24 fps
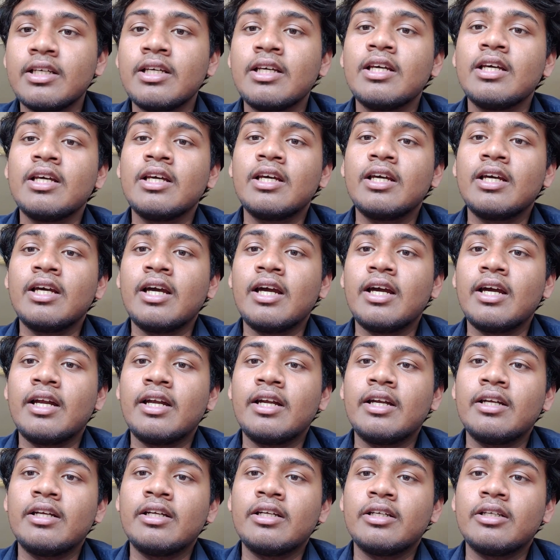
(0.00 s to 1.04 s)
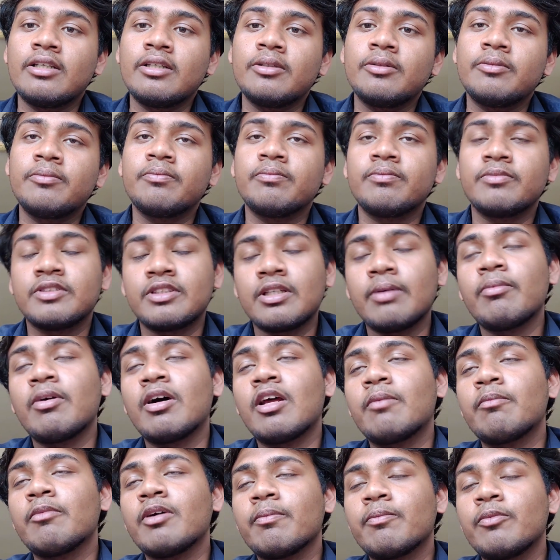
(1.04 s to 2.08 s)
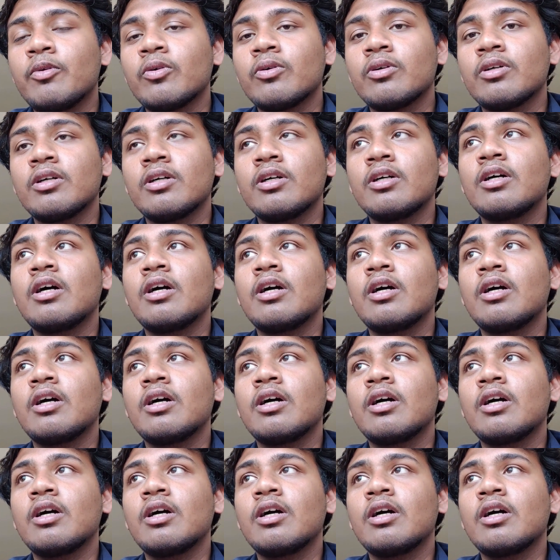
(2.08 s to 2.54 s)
हैं एंड समारा में आप लोग